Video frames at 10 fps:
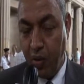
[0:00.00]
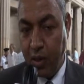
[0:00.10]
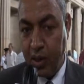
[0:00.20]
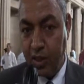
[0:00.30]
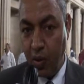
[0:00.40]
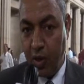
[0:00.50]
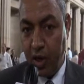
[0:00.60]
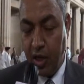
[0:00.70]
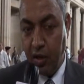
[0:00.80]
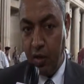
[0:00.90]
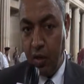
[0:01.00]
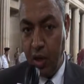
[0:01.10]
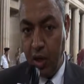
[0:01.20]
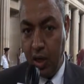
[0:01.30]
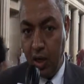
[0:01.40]
وأتصور أنه
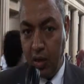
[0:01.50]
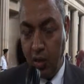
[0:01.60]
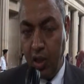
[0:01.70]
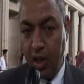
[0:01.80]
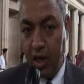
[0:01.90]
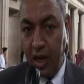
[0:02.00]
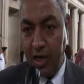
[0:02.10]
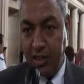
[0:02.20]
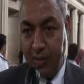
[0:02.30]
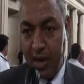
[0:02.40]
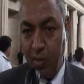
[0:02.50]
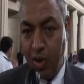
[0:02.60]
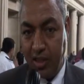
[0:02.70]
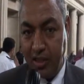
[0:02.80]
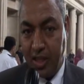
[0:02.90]
آه، كل الأسباب
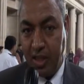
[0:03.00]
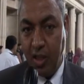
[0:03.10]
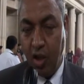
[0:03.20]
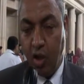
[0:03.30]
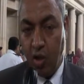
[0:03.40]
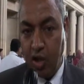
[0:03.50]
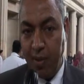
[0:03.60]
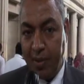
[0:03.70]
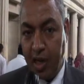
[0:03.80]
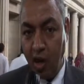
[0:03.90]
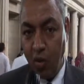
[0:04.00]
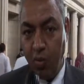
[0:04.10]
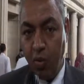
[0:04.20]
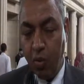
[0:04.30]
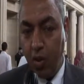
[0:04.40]
والأسانيد قدمت
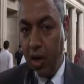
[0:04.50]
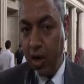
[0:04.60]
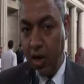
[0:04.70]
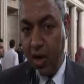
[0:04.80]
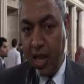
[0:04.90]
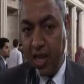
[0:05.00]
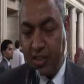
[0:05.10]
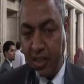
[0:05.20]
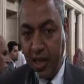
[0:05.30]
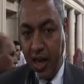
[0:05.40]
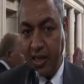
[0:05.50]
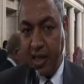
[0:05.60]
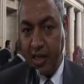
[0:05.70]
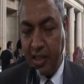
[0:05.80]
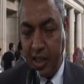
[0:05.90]
اليوم ولا يستطيع أحد
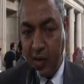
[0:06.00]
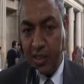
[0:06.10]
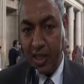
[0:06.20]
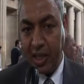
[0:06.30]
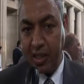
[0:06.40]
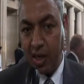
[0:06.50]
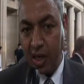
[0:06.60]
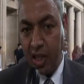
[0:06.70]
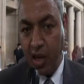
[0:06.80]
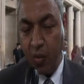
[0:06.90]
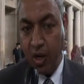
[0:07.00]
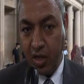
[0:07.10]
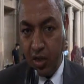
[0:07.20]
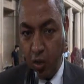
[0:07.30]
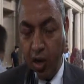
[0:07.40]
أن يتجاوز عدالة القضاء
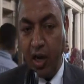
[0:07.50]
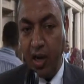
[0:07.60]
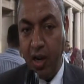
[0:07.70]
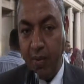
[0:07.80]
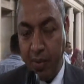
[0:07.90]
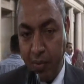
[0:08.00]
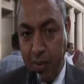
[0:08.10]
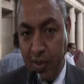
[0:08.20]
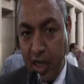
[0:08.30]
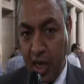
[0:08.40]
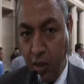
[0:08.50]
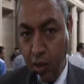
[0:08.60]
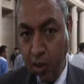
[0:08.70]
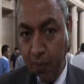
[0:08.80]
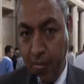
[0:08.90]
ويقر بما
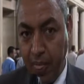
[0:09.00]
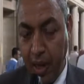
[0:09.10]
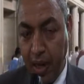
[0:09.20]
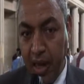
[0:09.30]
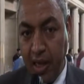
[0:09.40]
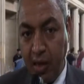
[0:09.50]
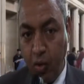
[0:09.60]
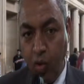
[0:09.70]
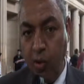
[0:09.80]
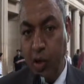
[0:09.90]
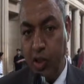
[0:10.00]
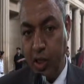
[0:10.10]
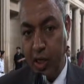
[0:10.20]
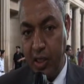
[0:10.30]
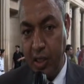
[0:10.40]
سيحدث لكن كل
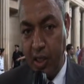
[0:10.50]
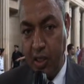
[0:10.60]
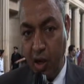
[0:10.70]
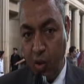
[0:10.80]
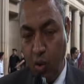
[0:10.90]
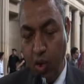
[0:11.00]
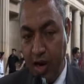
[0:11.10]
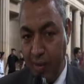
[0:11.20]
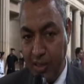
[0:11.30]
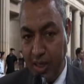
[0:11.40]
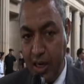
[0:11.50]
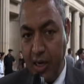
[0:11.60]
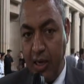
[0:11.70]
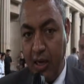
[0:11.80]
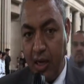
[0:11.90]
المؤشرات آه، تقول رغم ذلك
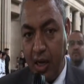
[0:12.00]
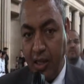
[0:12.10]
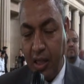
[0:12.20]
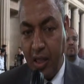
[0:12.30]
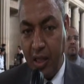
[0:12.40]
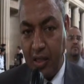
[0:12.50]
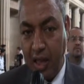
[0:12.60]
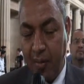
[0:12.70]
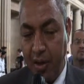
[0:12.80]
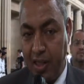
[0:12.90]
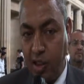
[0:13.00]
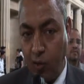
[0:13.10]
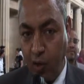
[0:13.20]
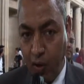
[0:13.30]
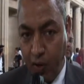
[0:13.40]
أن طلب الرد
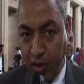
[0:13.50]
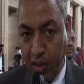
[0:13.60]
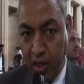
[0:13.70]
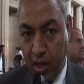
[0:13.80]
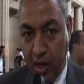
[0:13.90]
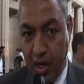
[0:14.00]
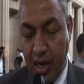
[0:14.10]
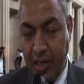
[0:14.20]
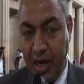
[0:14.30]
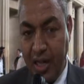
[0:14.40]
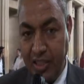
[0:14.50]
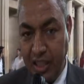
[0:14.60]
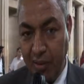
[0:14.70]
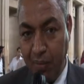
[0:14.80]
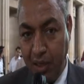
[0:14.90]
سوف يرفض لأن
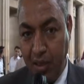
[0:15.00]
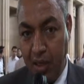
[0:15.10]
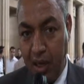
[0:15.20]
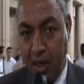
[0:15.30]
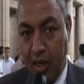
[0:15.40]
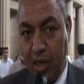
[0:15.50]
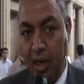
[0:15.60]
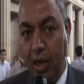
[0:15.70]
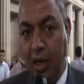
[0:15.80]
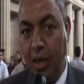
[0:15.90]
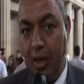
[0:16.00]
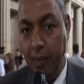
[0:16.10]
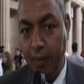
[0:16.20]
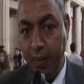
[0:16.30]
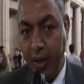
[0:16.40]
الكثير من آه،
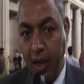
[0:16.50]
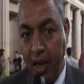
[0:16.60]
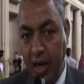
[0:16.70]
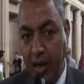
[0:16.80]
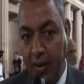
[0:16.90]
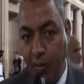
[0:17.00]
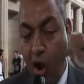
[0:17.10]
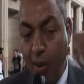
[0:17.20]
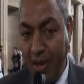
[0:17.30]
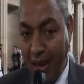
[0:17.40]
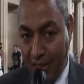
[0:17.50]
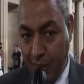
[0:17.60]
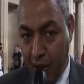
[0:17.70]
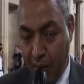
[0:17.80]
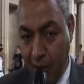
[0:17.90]
المحامين حتى
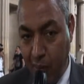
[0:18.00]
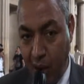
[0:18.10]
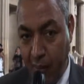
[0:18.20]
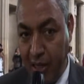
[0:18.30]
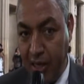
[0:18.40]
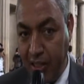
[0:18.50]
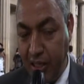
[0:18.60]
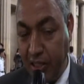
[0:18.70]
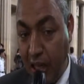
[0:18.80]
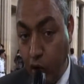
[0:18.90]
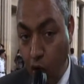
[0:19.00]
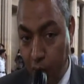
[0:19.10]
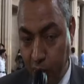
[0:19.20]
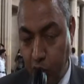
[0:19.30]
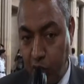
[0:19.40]
من كبار المحامين الذين
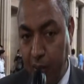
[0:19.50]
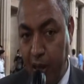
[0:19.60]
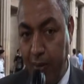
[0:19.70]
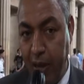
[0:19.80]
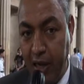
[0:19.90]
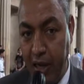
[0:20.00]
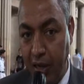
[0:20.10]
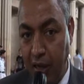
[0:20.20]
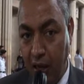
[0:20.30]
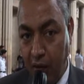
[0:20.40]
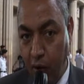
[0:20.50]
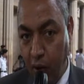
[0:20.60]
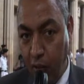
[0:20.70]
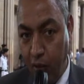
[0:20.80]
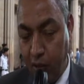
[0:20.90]
سألتهم منذ الصباح الباكر في
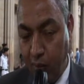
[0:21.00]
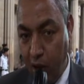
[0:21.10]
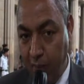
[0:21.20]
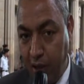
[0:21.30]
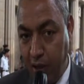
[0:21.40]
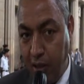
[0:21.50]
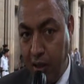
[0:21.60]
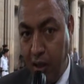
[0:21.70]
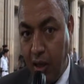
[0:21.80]
غرفة المحامين